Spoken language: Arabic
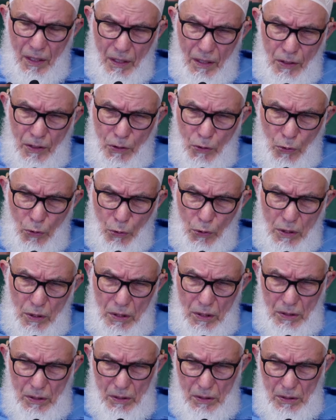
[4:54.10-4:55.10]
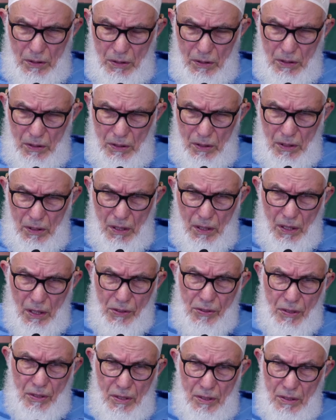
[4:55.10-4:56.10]
يعني شروط
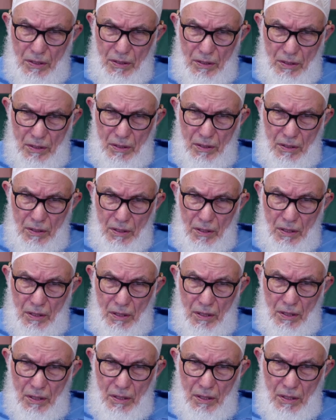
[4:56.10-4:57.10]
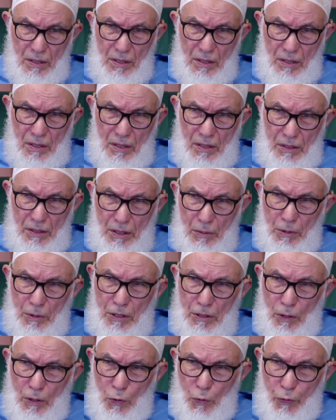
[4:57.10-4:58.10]
النصر عندما
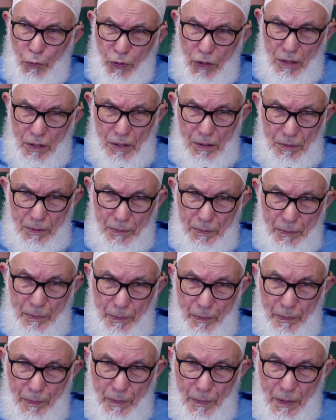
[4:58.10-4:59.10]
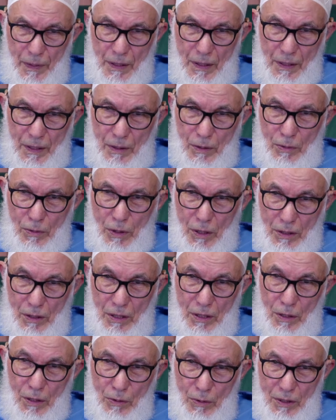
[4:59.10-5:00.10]
تتوفر
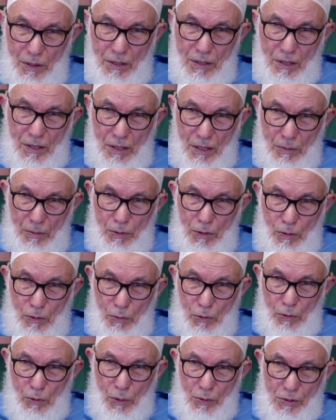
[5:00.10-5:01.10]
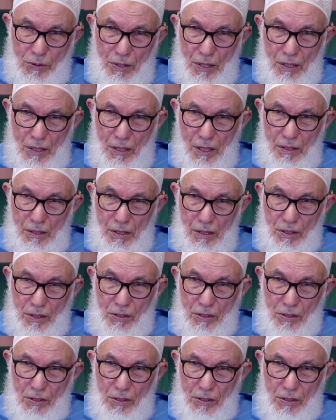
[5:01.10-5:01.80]
وعد الله الذين آمنوا منكم الصالحات